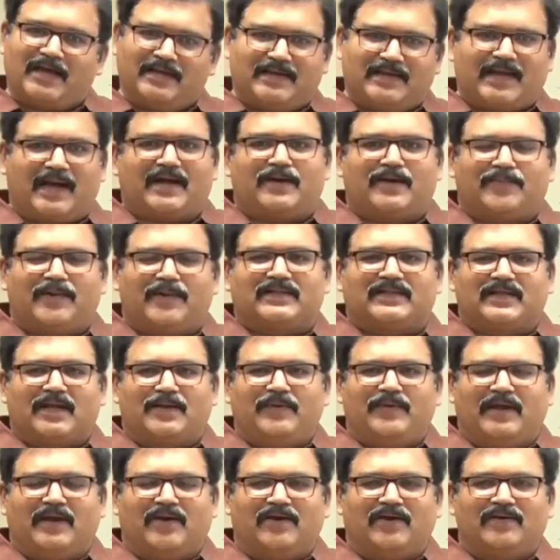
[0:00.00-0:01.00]
ఇక ఇంకెక్కడ
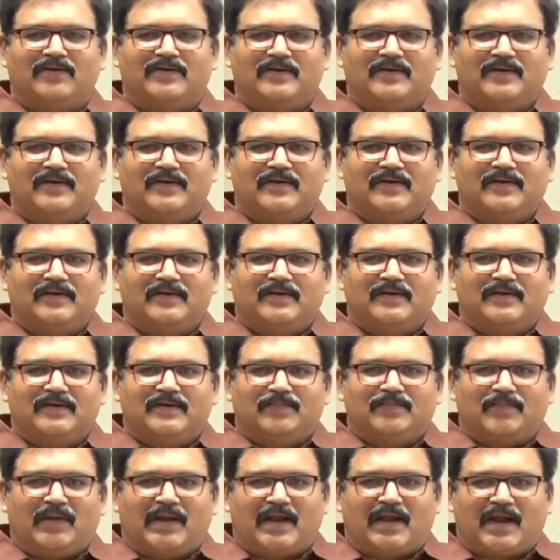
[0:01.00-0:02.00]
పెడతారు మీరు
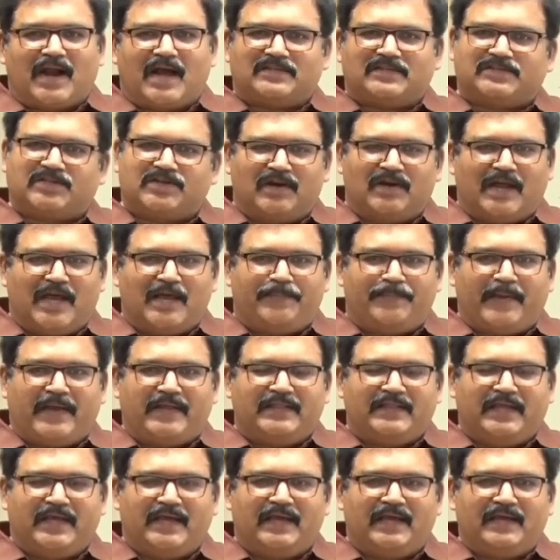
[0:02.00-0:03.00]
మన రాష్ట్రంలో
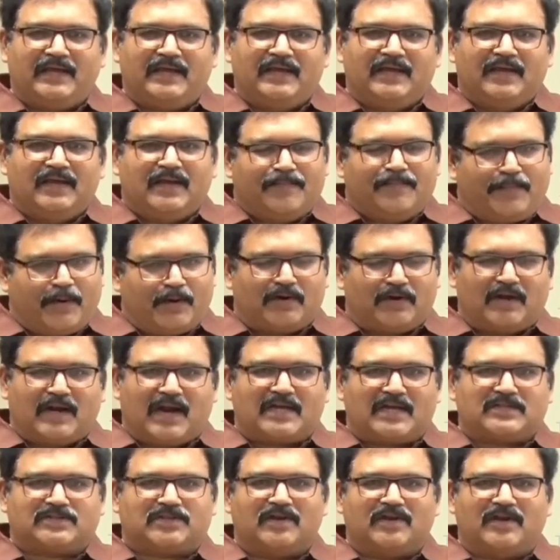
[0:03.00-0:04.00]
అయిపోయింది పొరుగు
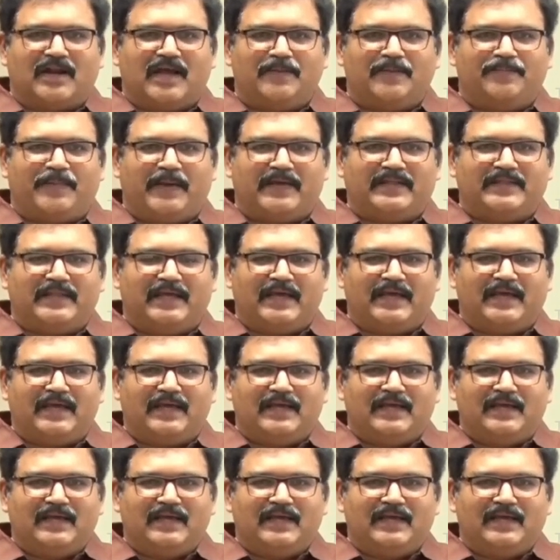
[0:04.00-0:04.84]
రాష్ట్రంలో అయిపోయింది